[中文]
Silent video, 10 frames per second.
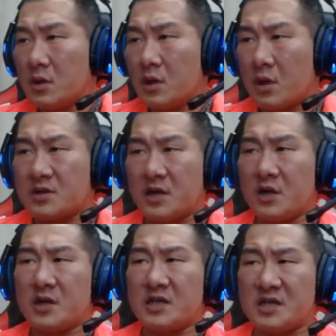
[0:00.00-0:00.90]
哦，真的
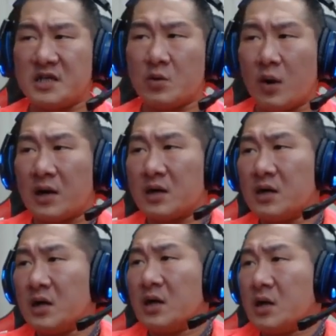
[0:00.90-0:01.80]
有点希望了。
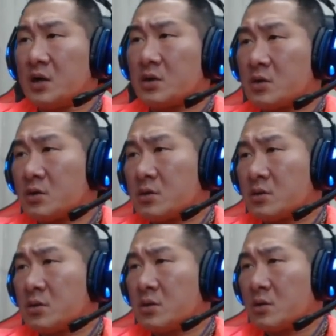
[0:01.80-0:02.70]

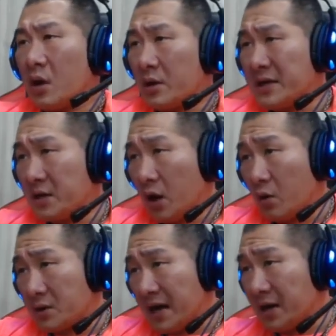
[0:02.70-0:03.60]
哦，你哦，
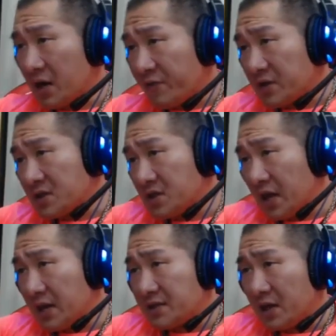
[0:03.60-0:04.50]
我刚刚那个粉丝
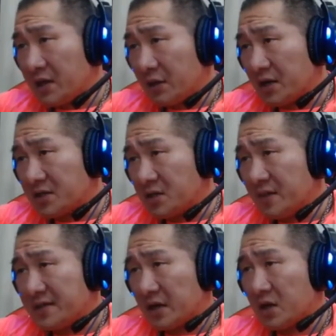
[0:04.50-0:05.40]
哎，在聊天室里
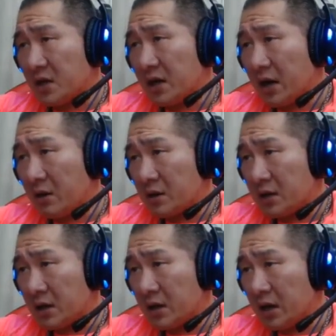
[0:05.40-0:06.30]
面讲的很好，啊，
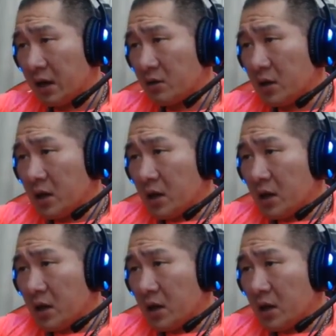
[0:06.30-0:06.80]
讲的很好。